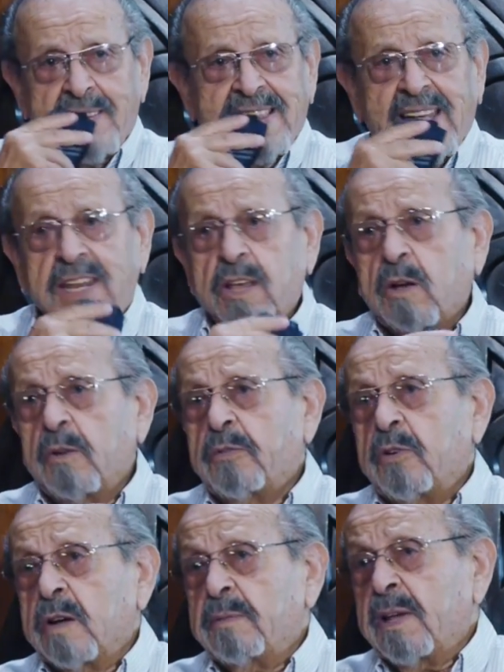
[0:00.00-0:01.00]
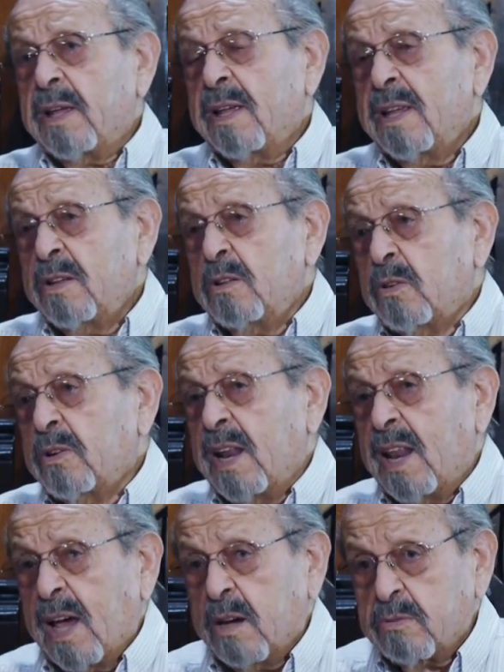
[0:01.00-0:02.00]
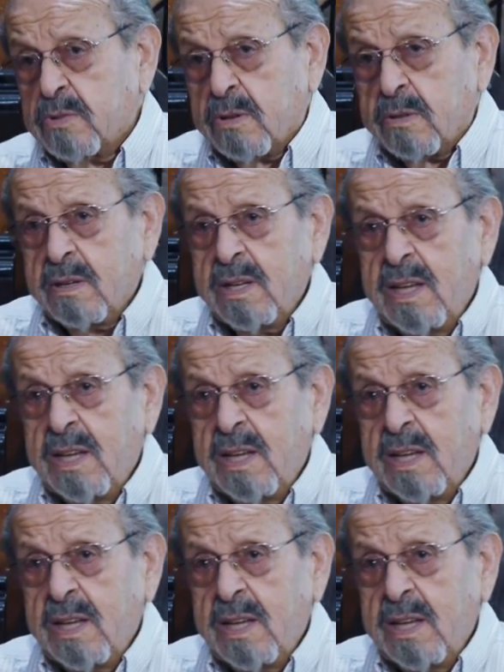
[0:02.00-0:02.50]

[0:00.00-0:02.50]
tan desconformes, no con el auto.